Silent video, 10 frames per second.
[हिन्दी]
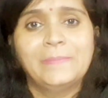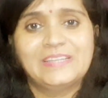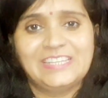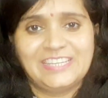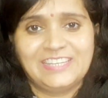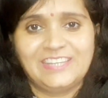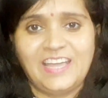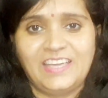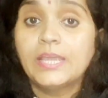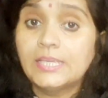मदद करता
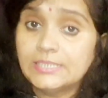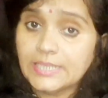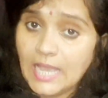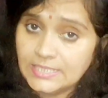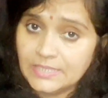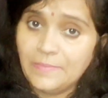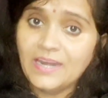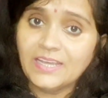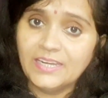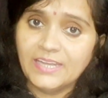है इसका
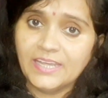इस्तेमाल करने